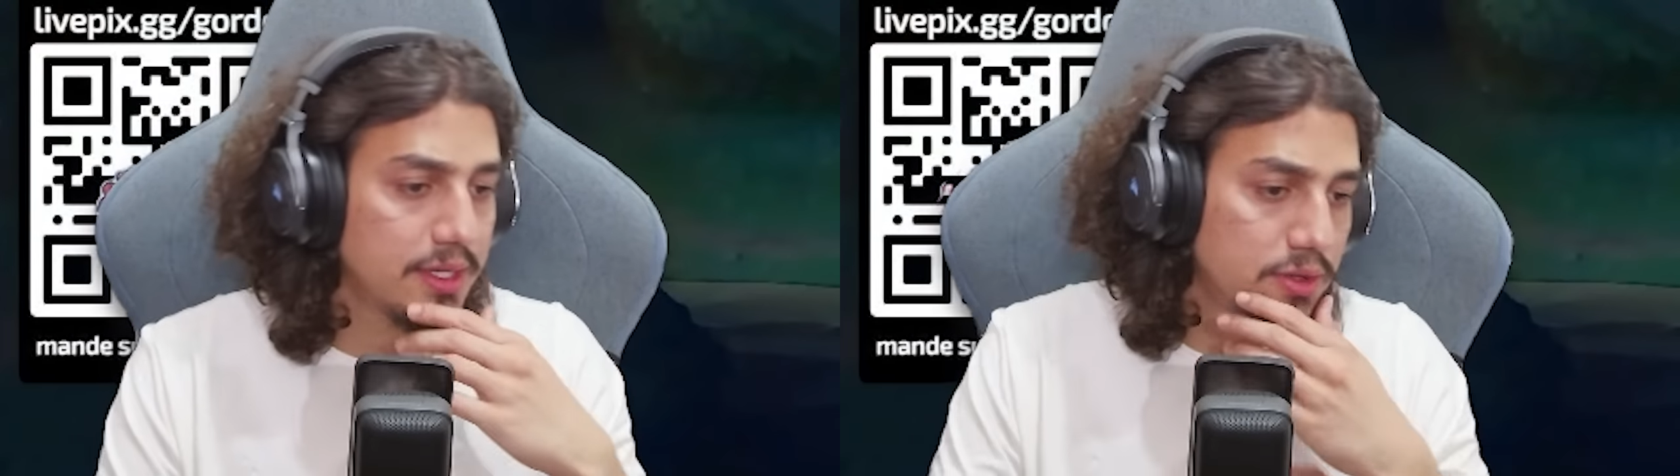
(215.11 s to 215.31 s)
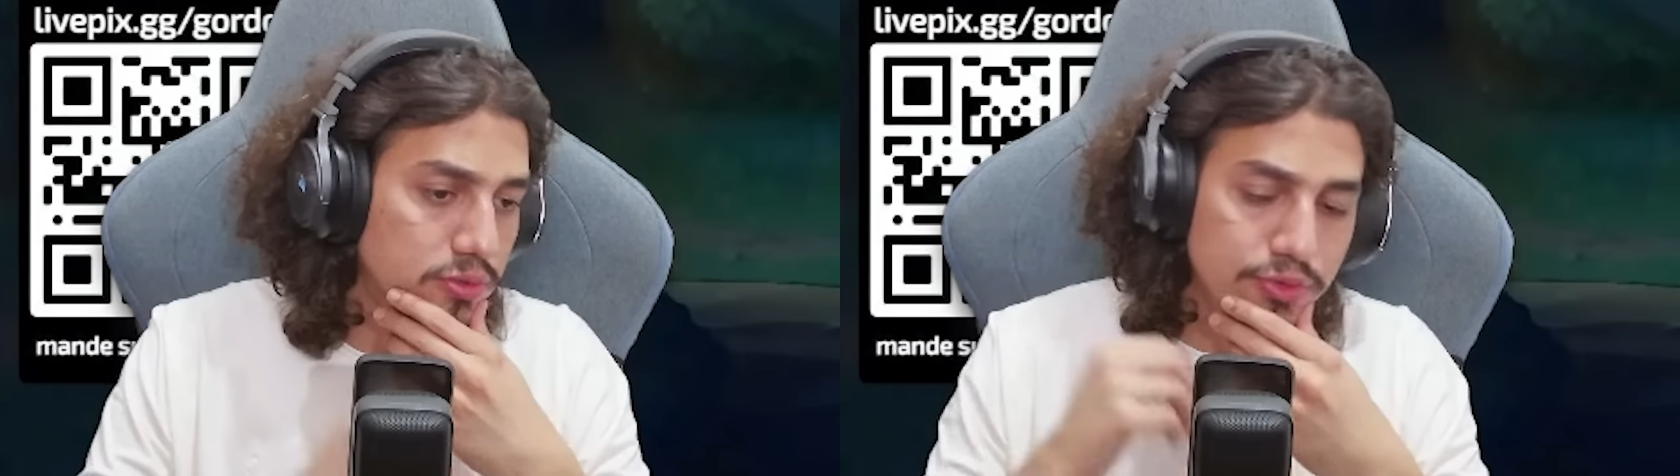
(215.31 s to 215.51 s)

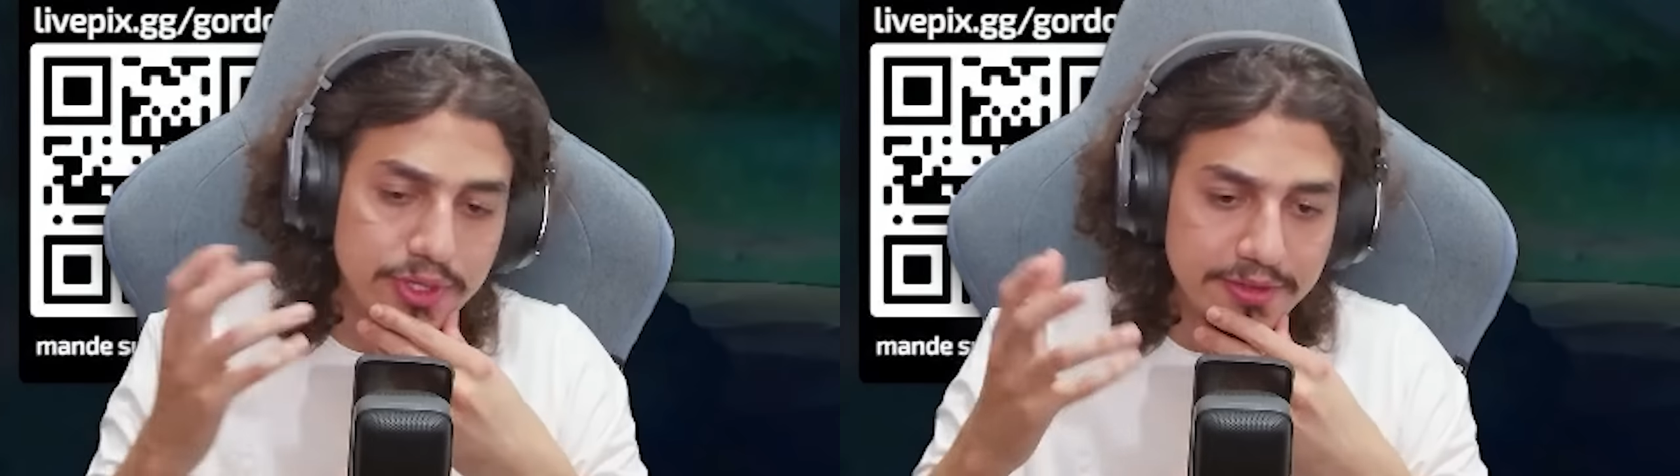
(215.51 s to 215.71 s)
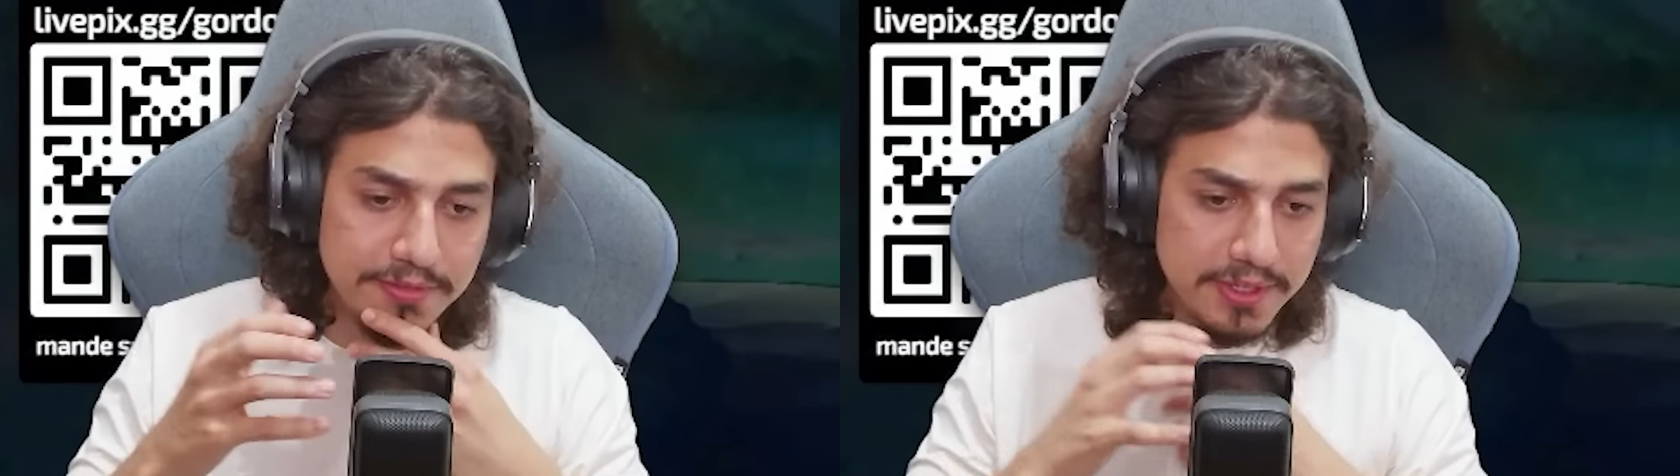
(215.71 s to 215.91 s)
que o
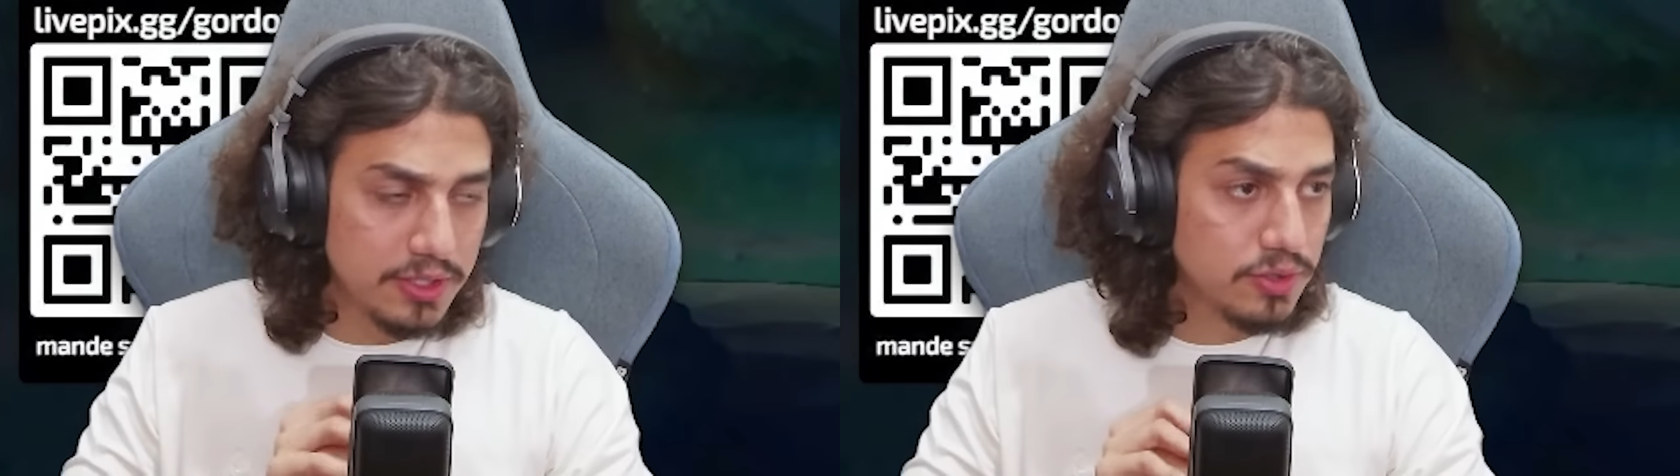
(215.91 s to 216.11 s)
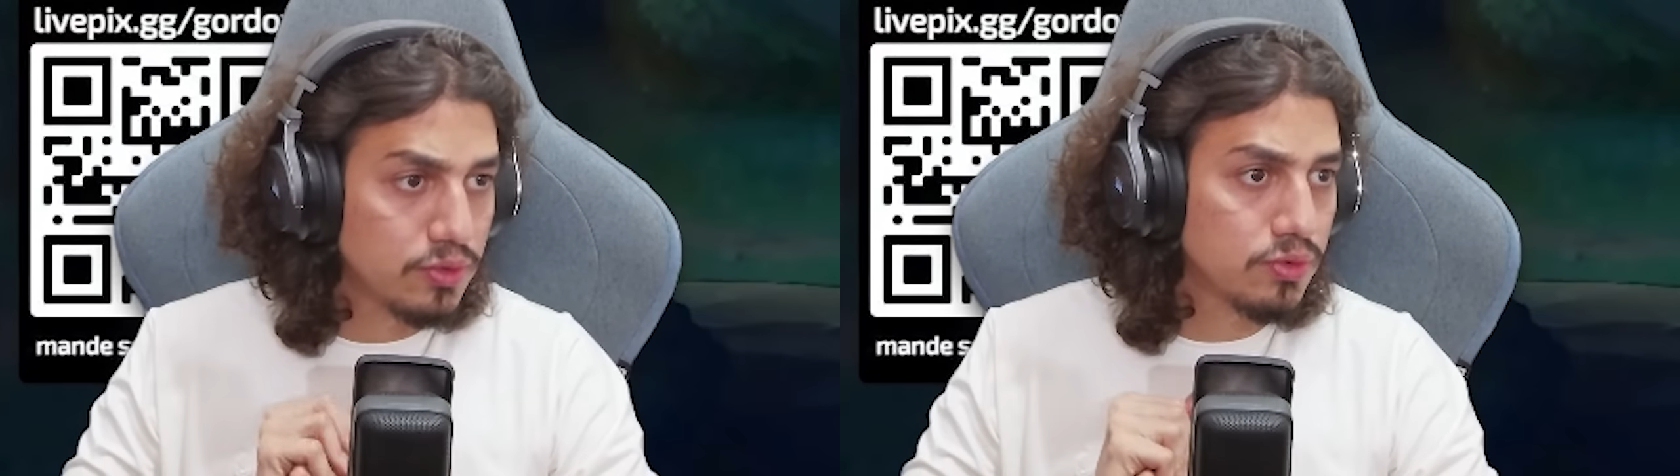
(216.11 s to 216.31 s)
Muka
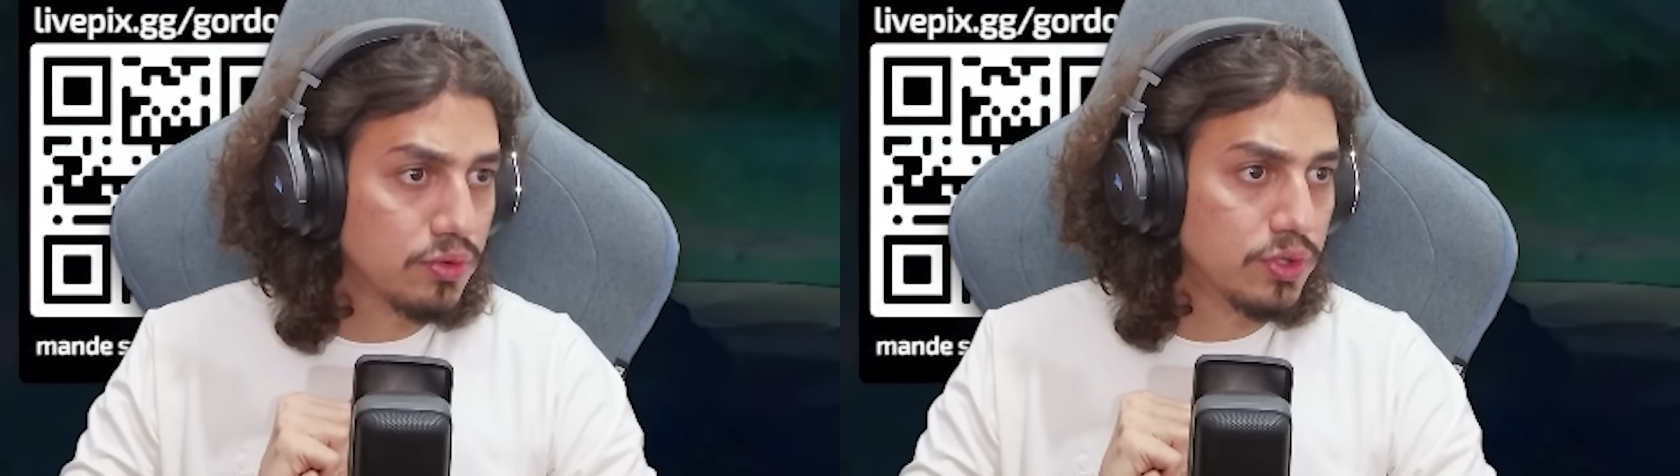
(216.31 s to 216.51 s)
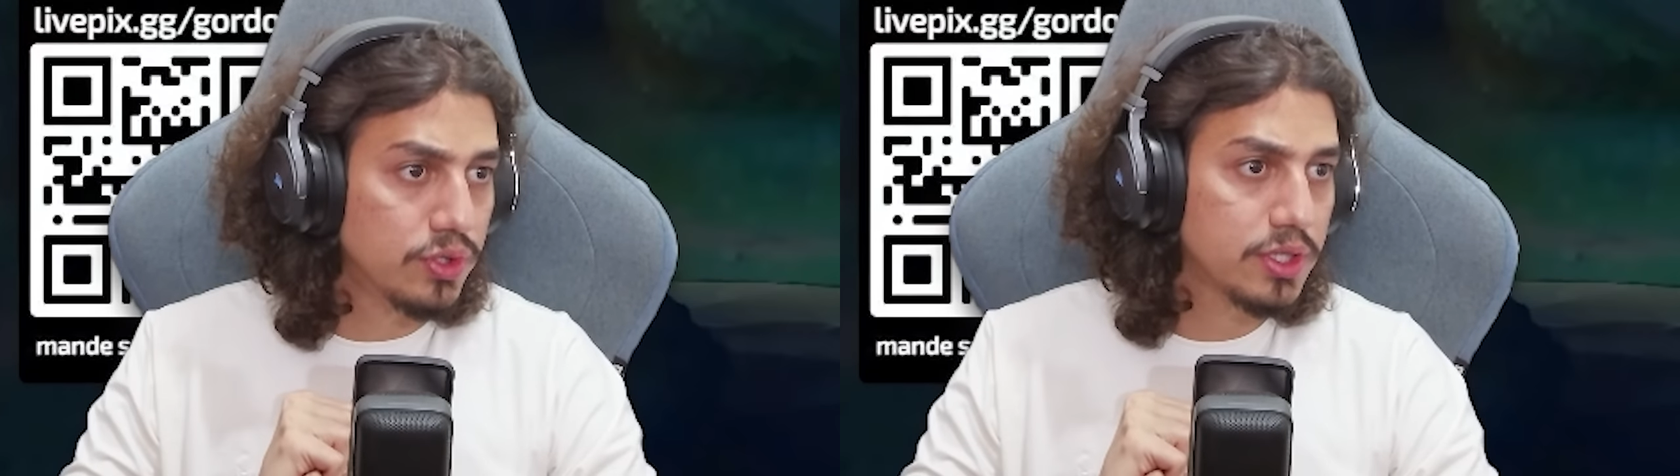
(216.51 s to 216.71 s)
fez junto com o
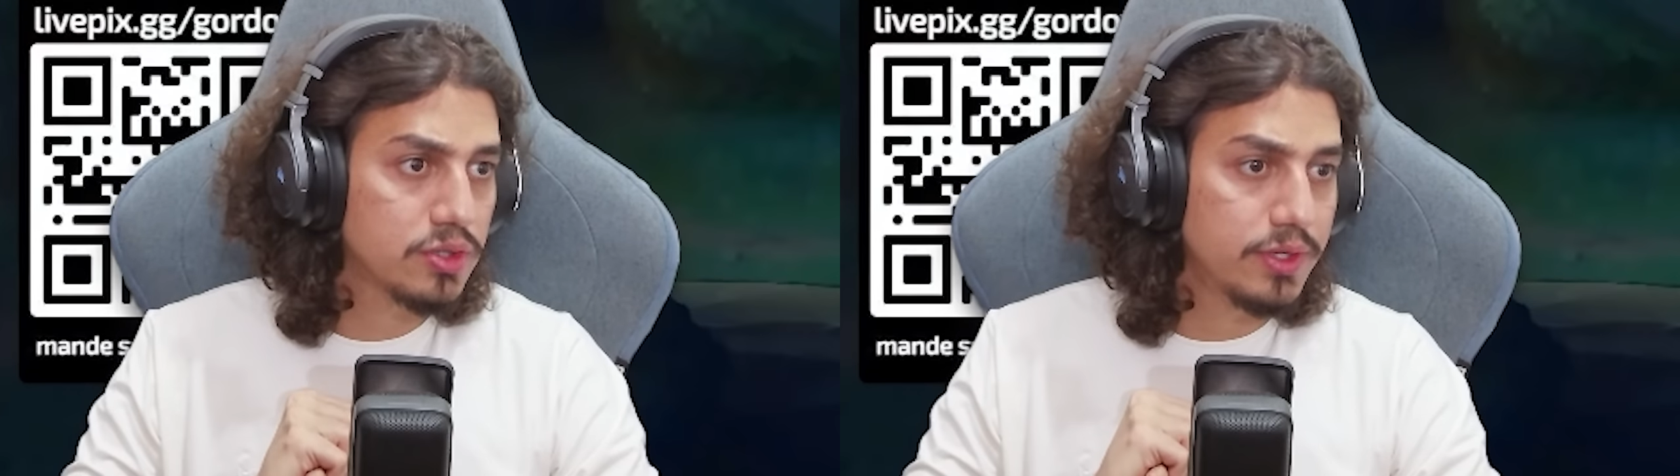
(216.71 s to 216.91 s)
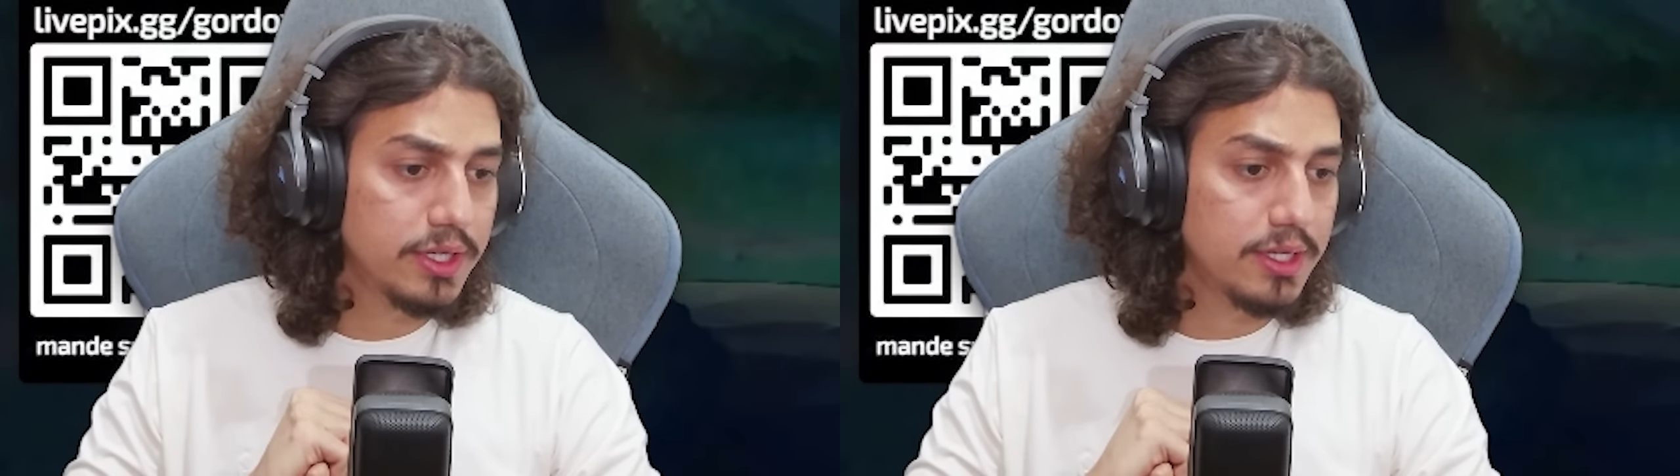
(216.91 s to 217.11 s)

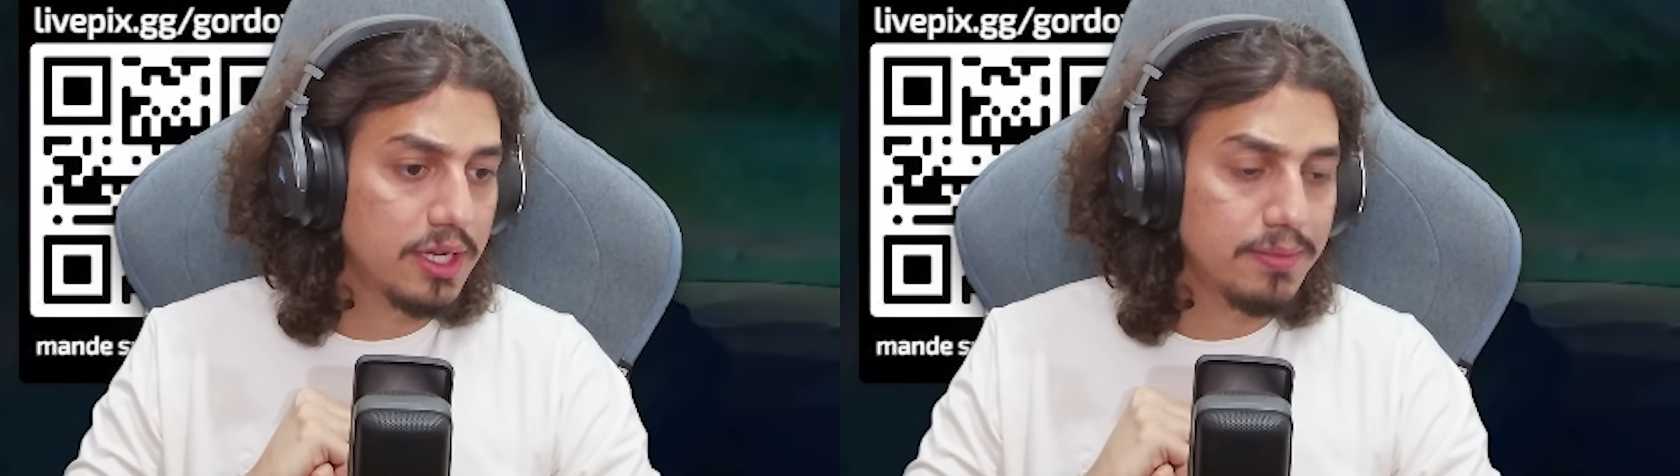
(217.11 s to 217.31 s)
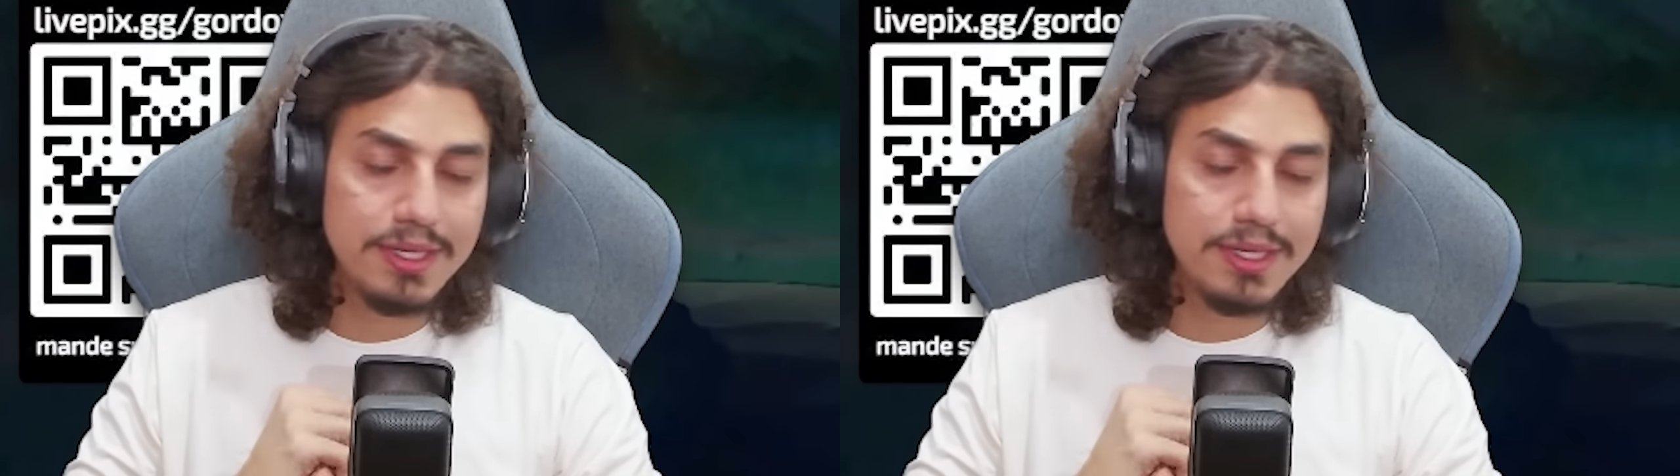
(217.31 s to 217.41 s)
Gordox Early Game?